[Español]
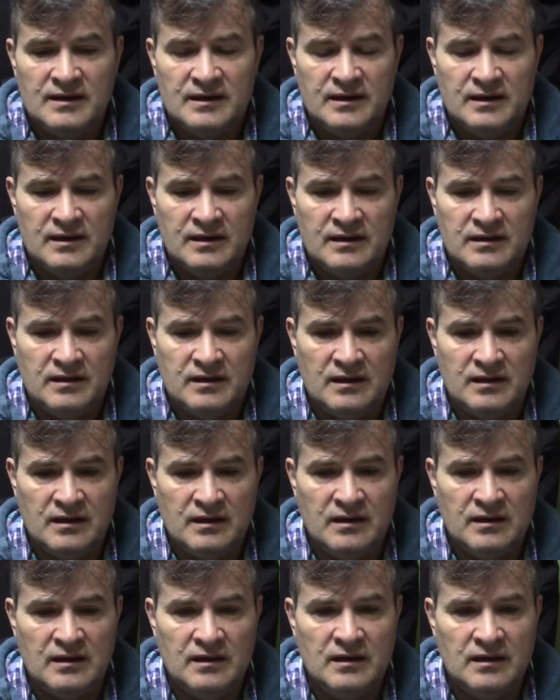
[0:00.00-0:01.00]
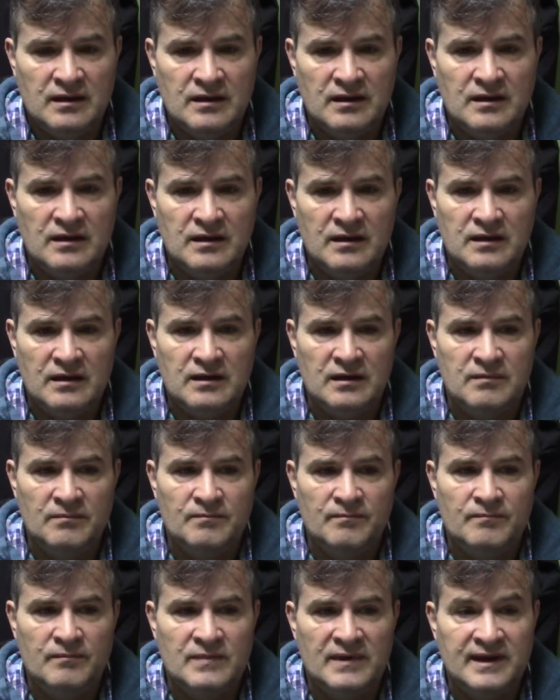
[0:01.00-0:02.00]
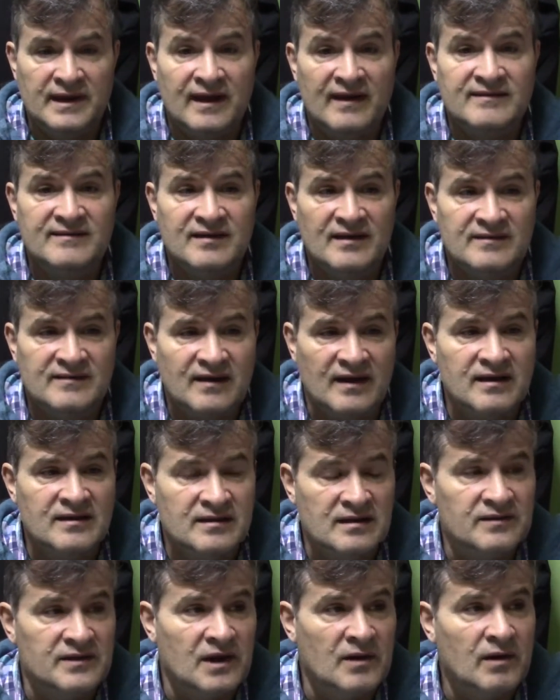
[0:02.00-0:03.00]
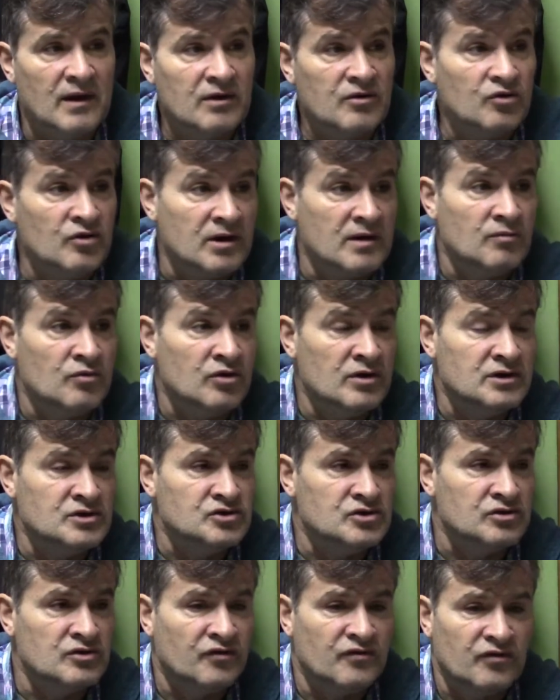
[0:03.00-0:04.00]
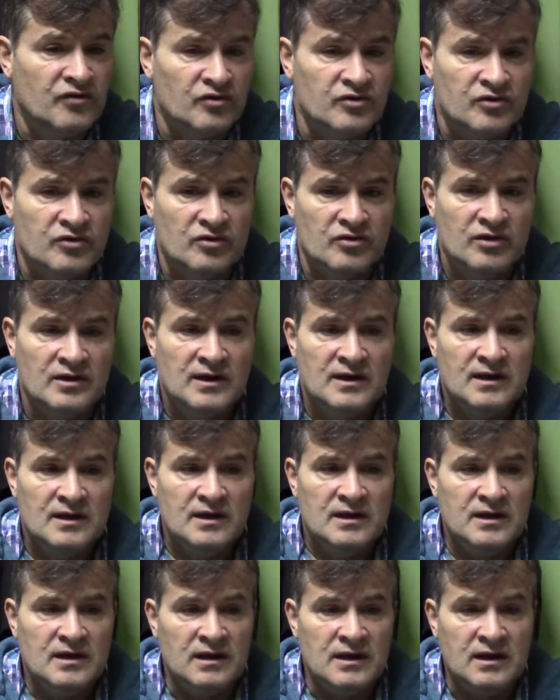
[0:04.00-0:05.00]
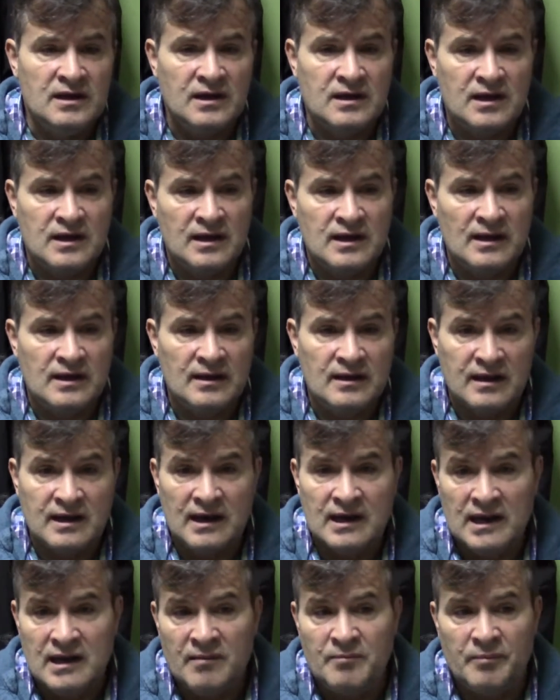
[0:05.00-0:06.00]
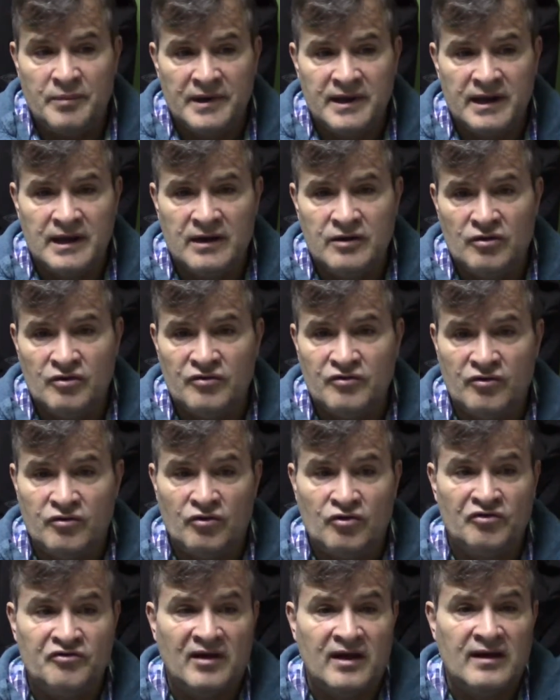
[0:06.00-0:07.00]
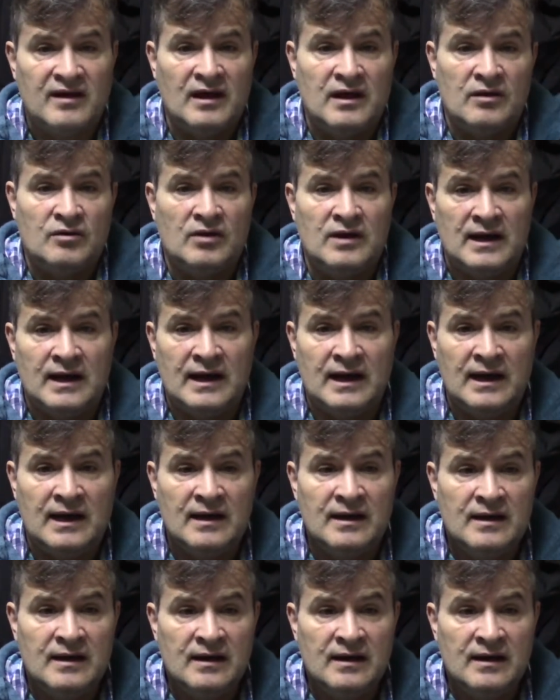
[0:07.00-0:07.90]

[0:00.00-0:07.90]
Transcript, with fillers: Este, gracias a este trabajo que hemos hecho nosotros y que el que Lepre nos, ha dado la,